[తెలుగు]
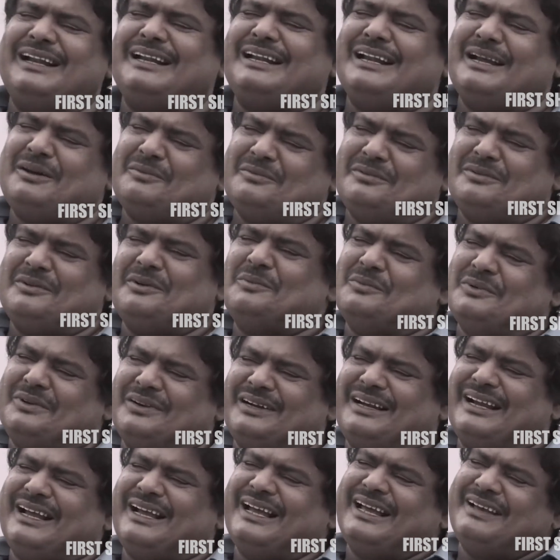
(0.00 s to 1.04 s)
ఎవరు ఎవరిని
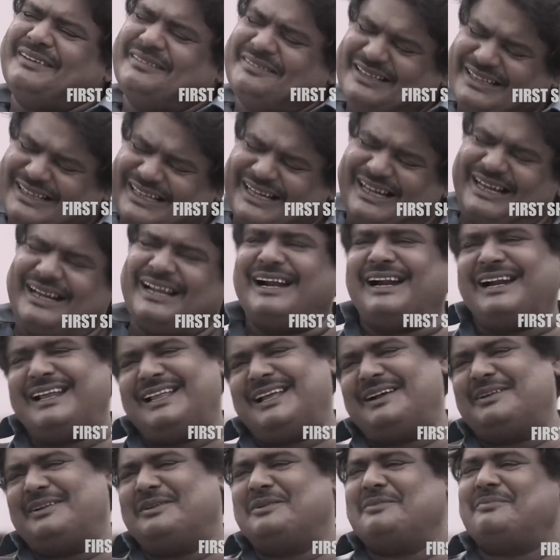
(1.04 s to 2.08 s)
నమ్ముకుని ఉన్నాం ఎవడేం
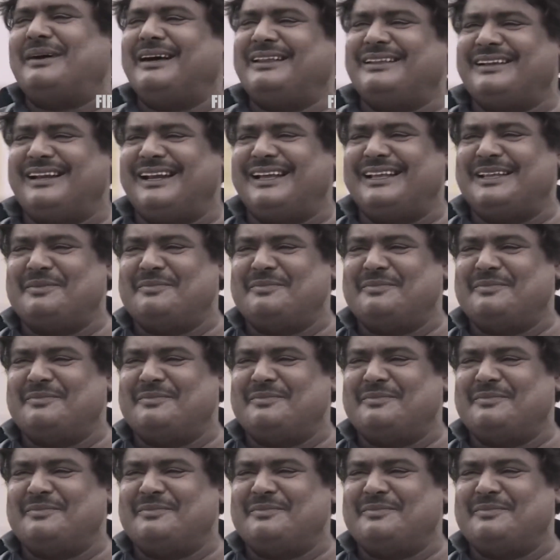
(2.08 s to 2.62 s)
చేస్తాడు పర్లేదు